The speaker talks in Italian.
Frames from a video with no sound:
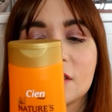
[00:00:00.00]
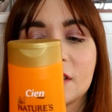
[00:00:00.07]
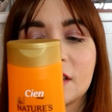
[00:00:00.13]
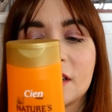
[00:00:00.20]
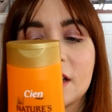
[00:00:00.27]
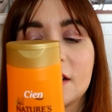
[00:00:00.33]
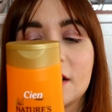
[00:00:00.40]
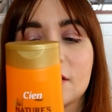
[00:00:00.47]

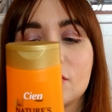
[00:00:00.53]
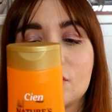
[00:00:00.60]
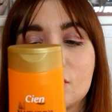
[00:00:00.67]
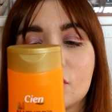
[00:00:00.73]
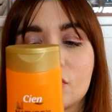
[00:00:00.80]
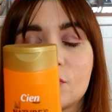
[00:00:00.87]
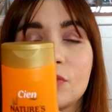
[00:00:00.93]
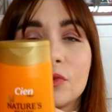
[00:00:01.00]
Sienna
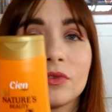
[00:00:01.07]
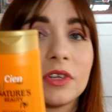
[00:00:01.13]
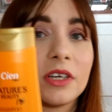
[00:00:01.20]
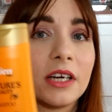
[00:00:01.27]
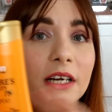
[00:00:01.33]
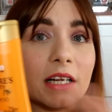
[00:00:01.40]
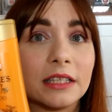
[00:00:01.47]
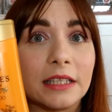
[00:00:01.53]
Tears Beauty
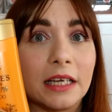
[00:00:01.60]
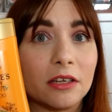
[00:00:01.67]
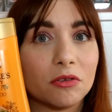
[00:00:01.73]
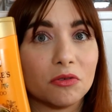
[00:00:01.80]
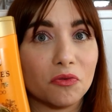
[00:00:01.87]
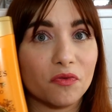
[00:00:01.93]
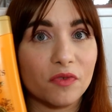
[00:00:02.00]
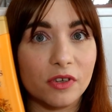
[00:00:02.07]
che in realtà io
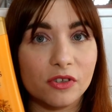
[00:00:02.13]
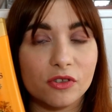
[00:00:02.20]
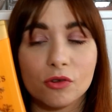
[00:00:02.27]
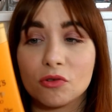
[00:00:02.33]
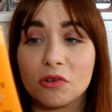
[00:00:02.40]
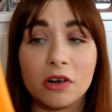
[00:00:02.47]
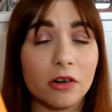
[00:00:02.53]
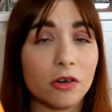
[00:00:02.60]
non ho visto,
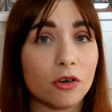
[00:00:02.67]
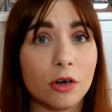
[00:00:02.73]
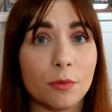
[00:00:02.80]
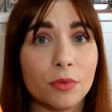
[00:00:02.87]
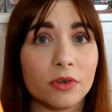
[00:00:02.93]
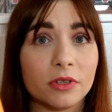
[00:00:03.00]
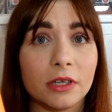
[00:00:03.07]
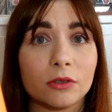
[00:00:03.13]
non hanno ancora
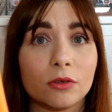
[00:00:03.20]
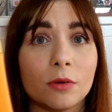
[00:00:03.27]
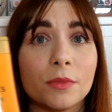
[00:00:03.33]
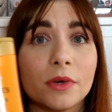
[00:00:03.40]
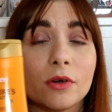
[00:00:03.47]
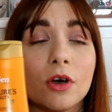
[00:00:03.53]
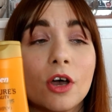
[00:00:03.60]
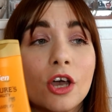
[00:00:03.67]
portato,
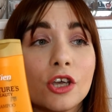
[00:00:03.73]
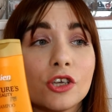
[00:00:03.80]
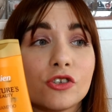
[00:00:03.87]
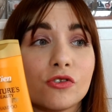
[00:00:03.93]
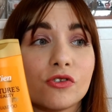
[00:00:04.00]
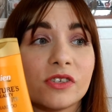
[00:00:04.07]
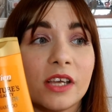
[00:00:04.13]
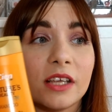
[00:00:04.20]
almeno io
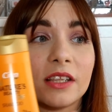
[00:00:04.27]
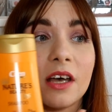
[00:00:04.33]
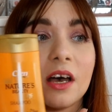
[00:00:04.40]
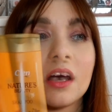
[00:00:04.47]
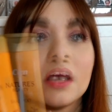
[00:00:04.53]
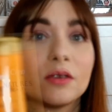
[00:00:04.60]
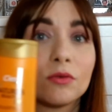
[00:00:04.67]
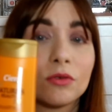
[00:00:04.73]
sono
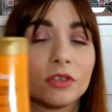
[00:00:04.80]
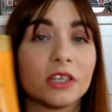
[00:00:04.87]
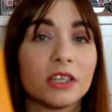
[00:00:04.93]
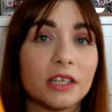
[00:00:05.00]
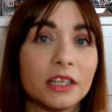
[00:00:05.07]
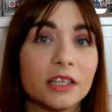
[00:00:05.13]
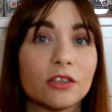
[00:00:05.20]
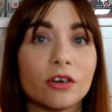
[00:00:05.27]
stata in uno dei
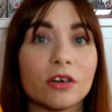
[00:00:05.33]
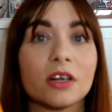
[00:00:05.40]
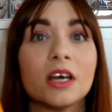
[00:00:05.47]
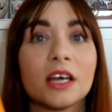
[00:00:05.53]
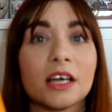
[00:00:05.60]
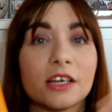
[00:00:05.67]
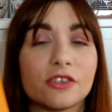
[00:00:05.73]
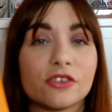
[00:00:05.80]
Lidl
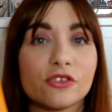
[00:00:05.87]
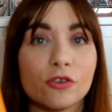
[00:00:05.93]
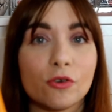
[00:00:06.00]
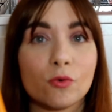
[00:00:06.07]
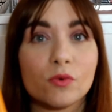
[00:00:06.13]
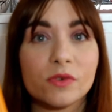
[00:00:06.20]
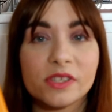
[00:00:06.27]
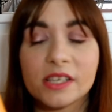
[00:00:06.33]
che ci
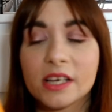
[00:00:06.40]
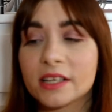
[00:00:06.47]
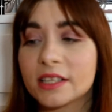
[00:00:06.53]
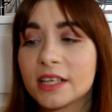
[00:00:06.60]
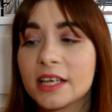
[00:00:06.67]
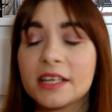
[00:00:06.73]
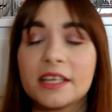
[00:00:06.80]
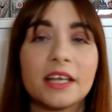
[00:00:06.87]
sono qui in
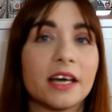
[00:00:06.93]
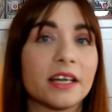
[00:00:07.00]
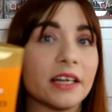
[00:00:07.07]
Sardegna,